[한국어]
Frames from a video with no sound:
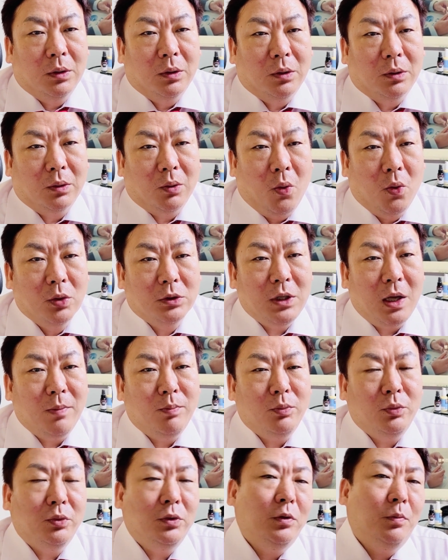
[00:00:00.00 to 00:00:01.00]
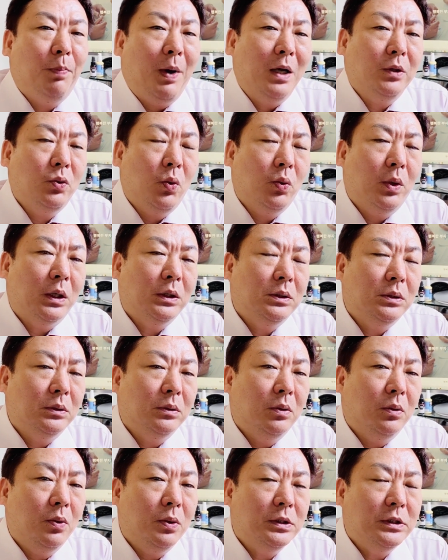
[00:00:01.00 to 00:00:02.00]
농산물 파동 같은
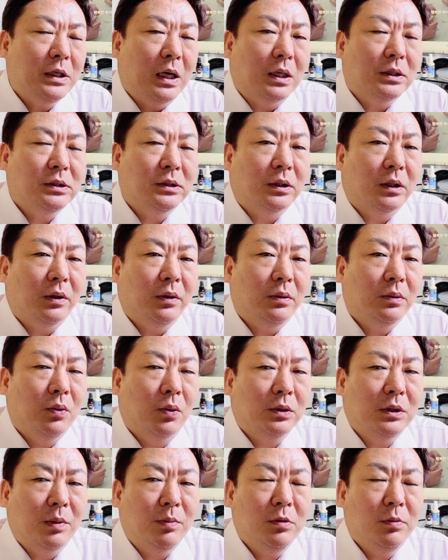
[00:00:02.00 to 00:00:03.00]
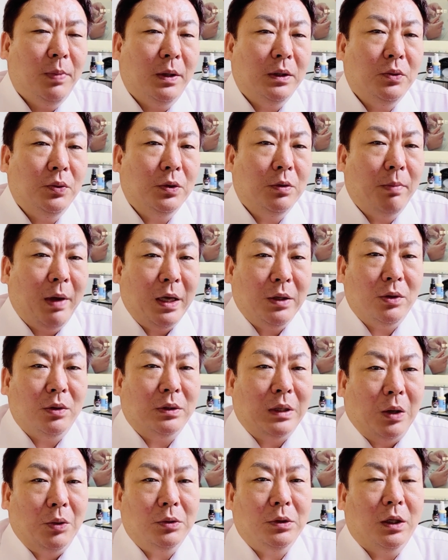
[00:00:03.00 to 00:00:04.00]
거 혹시 아시나요? 농산물 파동이 매년
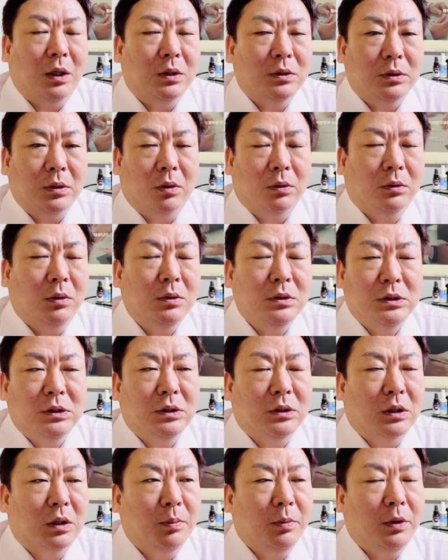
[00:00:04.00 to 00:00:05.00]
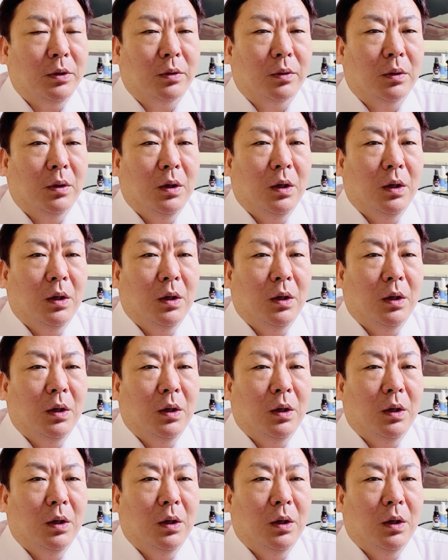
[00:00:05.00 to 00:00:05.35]
나올 때가 있어요. 어떤 식이냐면